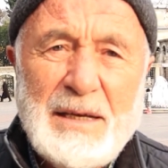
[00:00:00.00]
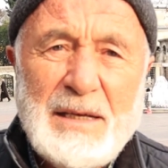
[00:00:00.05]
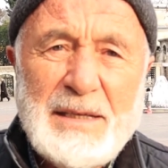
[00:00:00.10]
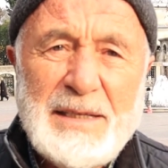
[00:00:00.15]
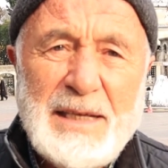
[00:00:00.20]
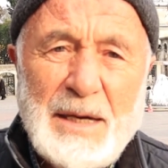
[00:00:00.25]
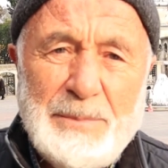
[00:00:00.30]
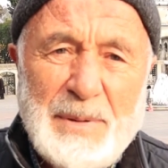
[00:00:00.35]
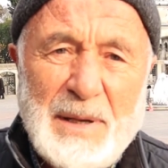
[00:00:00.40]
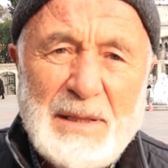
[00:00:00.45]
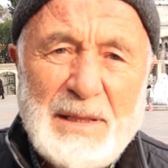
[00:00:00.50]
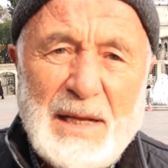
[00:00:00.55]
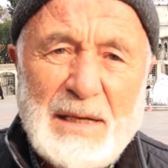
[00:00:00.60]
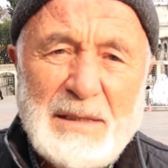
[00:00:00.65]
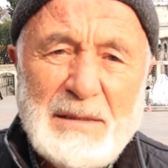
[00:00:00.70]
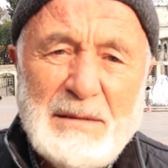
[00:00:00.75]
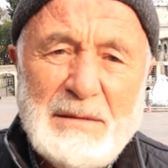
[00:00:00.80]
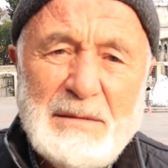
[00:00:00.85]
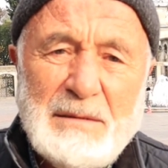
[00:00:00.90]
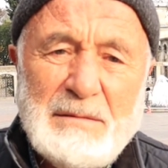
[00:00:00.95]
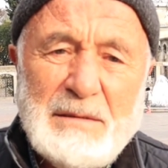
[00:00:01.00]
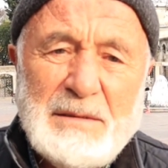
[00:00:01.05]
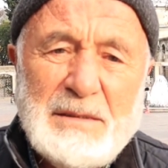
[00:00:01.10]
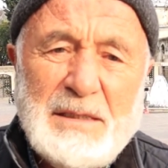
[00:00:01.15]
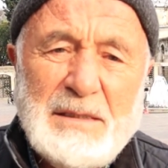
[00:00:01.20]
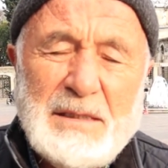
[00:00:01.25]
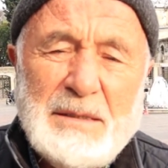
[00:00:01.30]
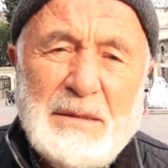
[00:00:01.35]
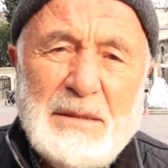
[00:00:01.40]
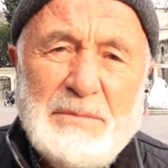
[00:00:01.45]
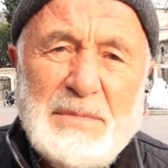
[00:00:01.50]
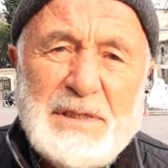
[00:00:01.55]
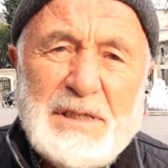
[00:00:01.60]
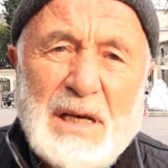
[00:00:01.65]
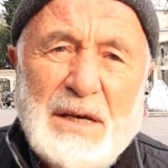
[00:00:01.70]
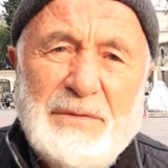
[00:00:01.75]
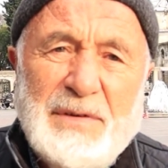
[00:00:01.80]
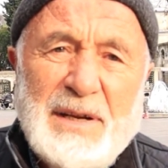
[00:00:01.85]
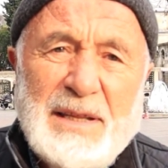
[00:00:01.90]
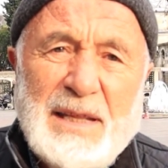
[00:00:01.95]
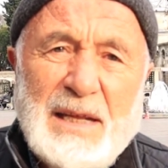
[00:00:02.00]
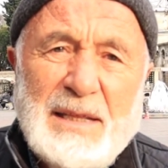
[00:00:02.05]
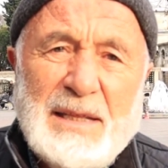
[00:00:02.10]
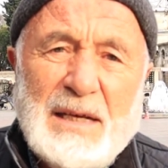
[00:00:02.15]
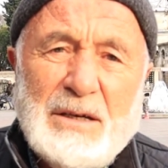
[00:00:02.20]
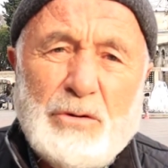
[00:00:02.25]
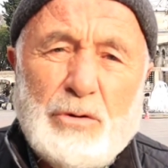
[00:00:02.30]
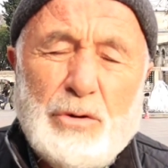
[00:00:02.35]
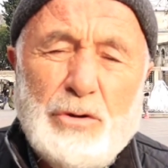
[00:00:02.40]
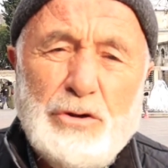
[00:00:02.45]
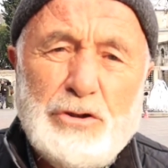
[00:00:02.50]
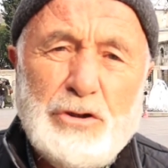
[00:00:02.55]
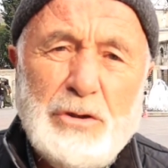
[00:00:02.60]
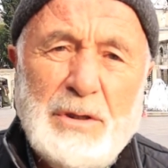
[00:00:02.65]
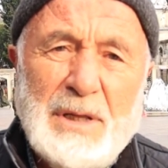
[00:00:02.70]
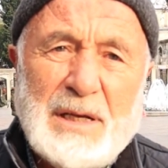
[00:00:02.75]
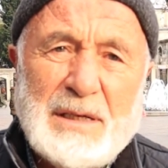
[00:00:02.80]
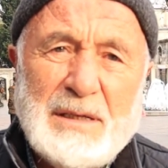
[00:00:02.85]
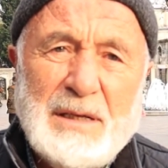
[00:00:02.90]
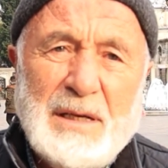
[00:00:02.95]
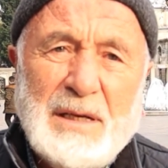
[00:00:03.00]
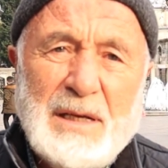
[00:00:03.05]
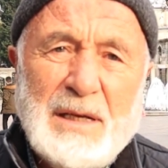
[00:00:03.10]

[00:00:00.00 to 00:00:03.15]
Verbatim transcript: yaparlar. Sizi misafir ederler, konuşurlar.